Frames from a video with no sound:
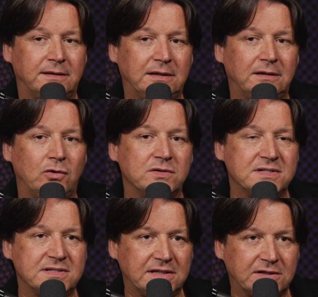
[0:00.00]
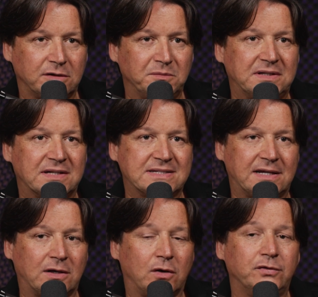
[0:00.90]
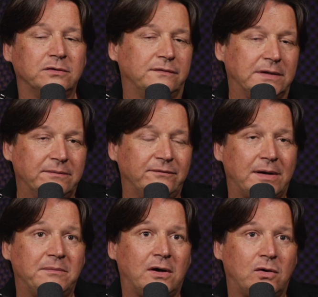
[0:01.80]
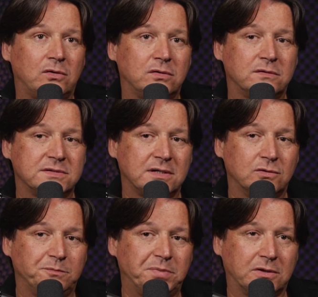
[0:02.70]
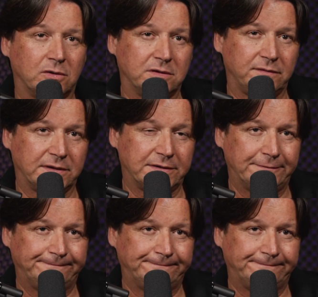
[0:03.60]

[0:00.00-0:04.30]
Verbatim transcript: die lösen sich dann mit der Zeit auf und eben weil man auch sehr gut betreut wird.